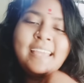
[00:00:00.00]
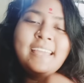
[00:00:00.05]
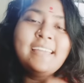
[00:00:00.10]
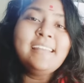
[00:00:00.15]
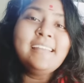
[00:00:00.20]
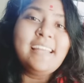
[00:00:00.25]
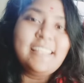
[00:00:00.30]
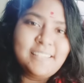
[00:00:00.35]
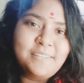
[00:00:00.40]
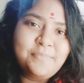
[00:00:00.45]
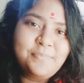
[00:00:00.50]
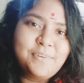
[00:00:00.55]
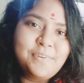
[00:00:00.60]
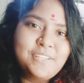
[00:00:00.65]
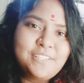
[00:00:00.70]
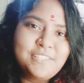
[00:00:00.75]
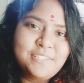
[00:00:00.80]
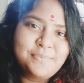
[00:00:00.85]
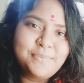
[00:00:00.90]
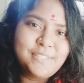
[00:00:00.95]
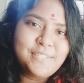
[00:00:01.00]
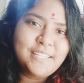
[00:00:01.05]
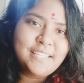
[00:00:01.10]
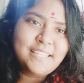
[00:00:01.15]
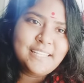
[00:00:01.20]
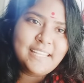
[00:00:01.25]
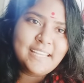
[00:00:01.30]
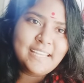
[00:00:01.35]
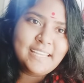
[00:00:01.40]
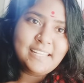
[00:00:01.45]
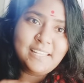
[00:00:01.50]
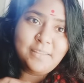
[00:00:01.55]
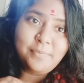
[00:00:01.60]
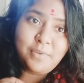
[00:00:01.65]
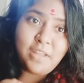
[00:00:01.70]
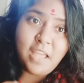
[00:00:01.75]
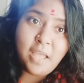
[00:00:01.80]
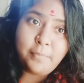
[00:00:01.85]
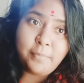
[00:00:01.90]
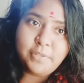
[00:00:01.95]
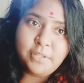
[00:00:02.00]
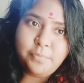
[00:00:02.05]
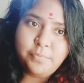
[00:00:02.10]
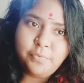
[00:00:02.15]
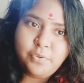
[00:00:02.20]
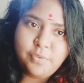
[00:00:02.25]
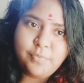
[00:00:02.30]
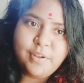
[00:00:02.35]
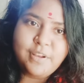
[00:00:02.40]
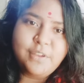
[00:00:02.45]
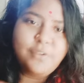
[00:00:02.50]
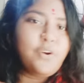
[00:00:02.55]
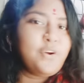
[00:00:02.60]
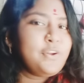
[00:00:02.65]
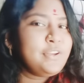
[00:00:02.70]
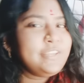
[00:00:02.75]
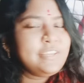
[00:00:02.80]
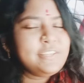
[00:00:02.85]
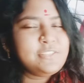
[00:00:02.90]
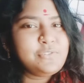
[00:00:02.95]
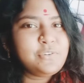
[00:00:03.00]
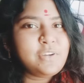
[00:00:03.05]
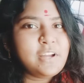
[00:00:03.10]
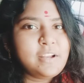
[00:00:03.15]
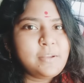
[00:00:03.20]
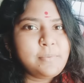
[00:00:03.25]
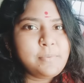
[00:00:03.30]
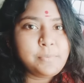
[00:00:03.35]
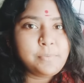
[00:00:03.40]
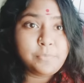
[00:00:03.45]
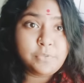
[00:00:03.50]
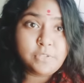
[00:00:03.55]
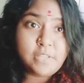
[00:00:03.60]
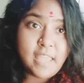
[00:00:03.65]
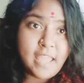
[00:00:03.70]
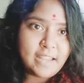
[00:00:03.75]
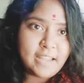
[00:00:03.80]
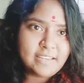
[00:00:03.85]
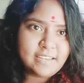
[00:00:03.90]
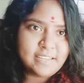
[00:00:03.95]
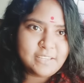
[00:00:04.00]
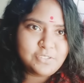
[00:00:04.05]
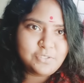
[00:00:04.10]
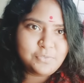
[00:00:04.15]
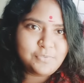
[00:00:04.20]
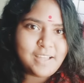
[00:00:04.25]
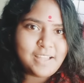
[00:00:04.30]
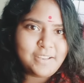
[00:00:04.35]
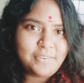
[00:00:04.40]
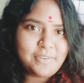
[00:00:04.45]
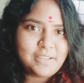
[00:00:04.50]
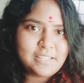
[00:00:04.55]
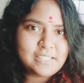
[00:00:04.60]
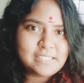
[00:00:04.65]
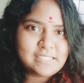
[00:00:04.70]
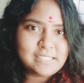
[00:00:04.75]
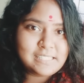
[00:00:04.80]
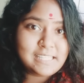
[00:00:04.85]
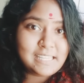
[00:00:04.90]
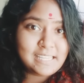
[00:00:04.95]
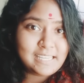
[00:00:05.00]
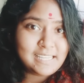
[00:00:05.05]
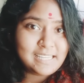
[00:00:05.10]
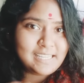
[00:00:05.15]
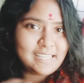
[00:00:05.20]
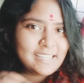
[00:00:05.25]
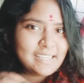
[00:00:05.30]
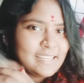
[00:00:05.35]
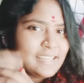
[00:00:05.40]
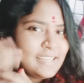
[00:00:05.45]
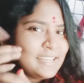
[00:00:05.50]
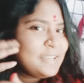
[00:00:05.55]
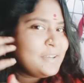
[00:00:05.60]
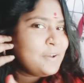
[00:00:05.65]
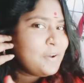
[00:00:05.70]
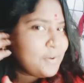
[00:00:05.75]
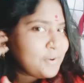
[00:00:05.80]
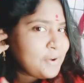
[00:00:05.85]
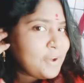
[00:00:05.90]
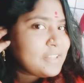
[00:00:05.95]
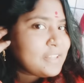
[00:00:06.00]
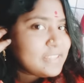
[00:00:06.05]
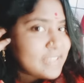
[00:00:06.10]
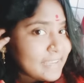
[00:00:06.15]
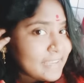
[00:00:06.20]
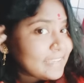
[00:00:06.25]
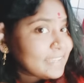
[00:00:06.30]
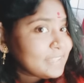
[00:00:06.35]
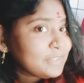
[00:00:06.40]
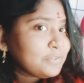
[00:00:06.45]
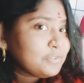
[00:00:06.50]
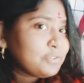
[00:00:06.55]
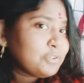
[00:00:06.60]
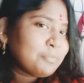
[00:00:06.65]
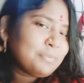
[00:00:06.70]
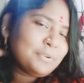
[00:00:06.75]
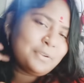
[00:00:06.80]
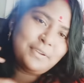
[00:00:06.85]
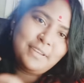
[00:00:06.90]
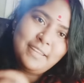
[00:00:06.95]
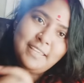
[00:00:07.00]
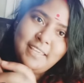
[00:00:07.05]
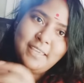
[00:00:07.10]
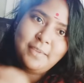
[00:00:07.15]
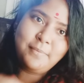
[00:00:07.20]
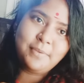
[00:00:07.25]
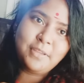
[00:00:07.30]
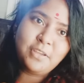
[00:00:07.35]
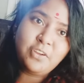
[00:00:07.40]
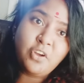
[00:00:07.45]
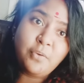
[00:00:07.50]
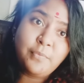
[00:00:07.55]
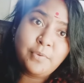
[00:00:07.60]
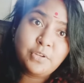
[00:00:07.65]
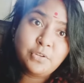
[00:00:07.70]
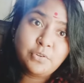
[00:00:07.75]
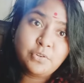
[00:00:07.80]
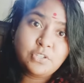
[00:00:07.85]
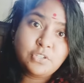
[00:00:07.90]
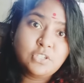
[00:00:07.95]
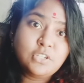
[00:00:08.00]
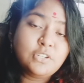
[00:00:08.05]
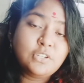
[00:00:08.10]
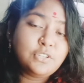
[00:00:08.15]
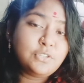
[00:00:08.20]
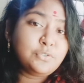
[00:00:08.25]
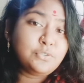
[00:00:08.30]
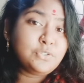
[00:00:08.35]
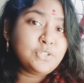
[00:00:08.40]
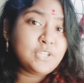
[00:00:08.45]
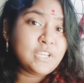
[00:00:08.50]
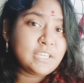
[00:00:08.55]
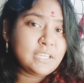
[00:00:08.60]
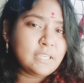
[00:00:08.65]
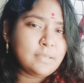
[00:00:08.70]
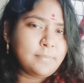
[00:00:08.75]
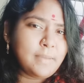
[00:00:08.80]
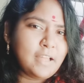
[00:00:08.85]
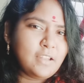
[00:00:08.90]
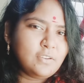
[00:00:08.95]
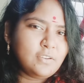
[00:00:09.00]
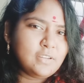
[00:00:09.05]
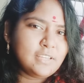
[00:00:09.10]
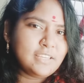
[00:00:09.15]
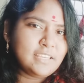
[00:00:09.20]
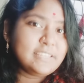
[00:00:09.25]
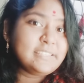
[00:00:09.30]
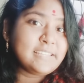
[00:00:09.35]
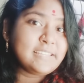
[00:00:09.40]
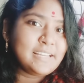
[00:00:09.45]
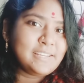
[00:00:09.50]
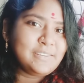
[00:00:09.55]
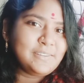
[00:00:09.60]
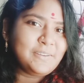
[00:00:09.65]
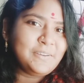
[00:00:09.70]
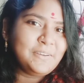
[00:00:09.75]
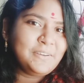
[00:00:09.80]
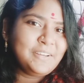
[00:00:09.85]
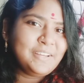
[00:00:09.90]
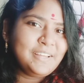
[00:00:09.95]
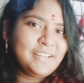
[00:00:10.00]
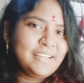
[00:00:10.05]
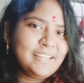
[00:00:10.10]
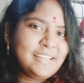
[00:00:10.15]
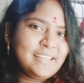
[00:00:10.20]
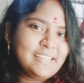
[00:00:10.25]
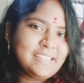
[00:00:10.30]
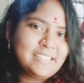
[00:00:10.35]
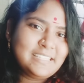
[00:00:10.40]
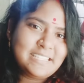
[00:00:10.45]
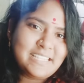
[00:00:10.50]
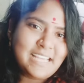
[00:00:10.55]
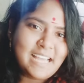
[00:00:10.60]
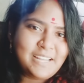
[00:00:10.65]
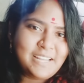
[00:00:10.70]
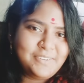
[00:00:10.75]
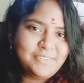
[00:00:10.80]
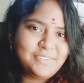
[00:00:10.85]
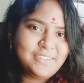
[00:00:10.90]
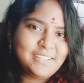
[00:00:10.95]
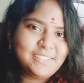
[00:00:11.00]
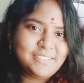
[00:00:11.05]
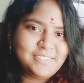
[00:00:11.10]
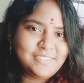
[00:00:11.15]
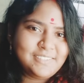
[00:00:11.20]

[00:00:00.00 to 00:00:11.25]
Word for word: রাতের পরে যেমন দিন থাকে তেমন আমাদের পরিবারে অনেক কিছু খারাপের মধ্যে একটা কিছু ভালো আছে তাই না থাকে হ্যাঁ, তো তোমরা অনেকেই আমাকে কমেন্ট করেছিল তো সে কি ভালোটা কি জানো জানো না তো